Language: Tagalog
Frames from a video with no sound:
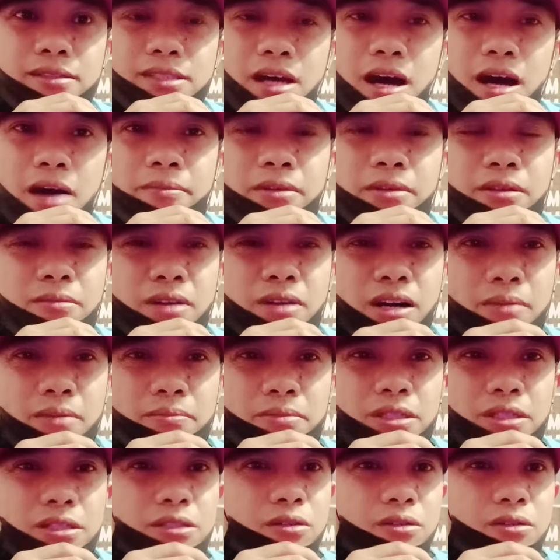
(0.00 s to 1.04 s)
sa aming mga
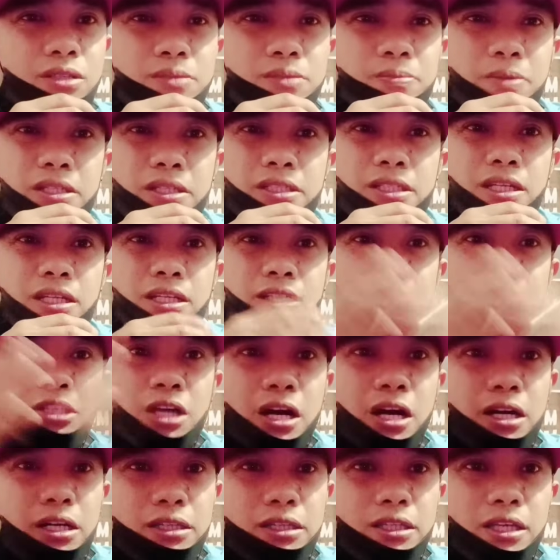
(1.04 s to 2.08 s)
video, especially
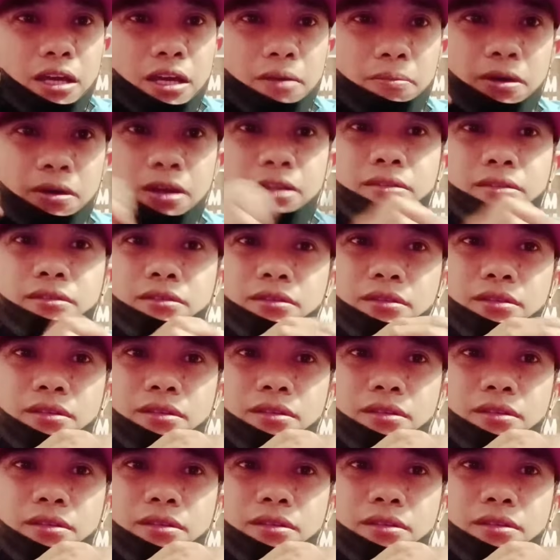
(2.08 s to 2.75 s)
charity event.